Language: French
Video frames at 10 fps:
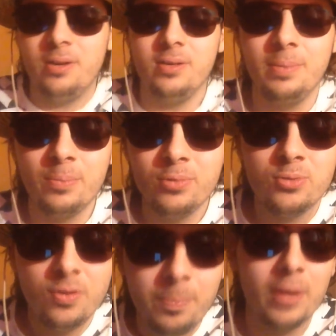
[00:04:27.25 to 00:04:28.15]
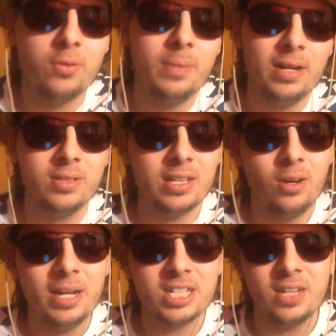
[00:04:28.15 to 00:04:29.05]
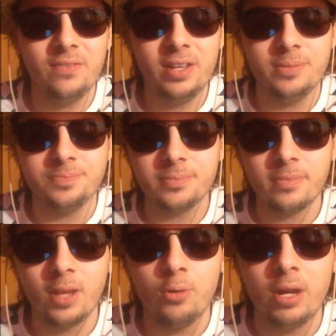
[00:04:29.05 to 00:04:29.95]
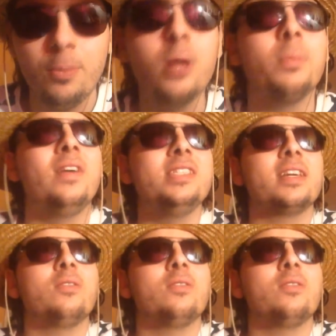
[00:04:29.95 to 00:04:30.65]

euh, n'a pas pu suivre pardon, le, train en marche qu'avait avait à l'époque, on va dire